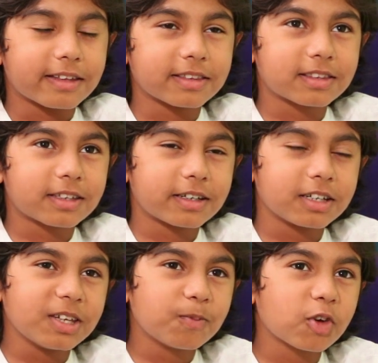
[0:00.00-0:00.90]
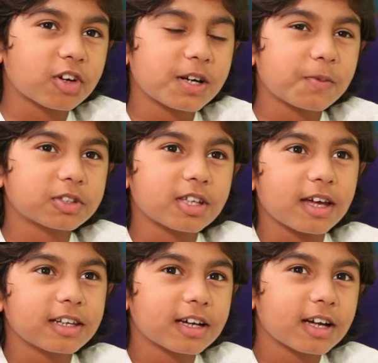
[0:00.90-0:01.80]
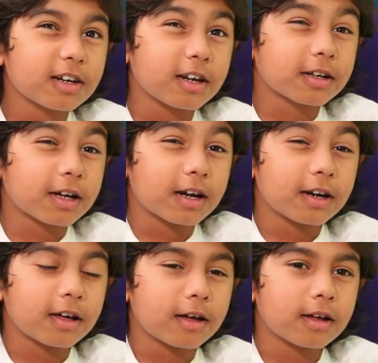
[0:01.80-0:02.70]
అంత డీప్లోకి వెళ్ళిపోతే అయినా కానీ నాకు కళ్ళ